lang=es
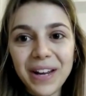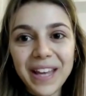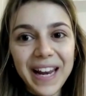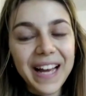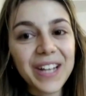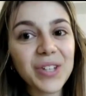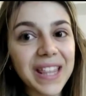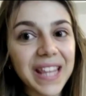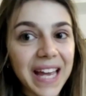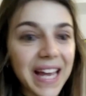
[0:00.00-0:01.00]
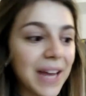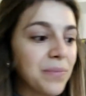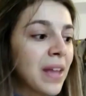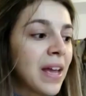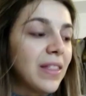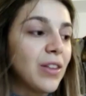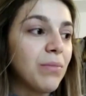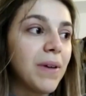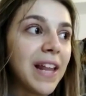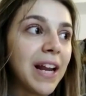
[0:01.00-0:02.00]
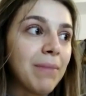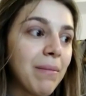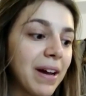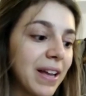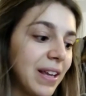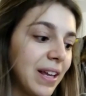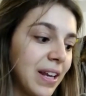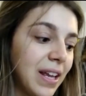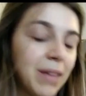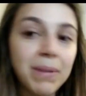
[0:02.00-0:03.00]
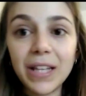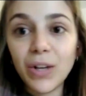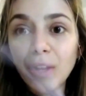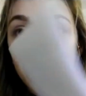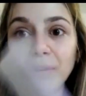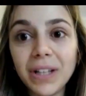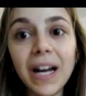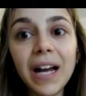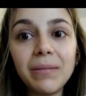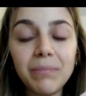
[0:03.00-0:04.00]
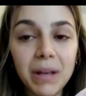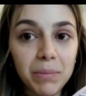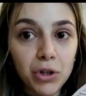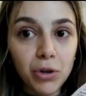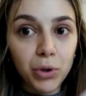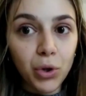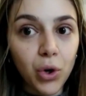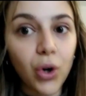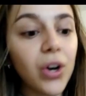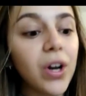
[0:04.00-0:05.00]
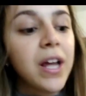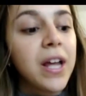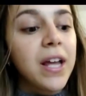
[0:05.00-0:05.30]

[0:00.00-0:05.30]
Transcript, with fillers: porque el caso es de de un bebé de la mamá que tiene hipertiroidismo y tal, me he impreso el protocolo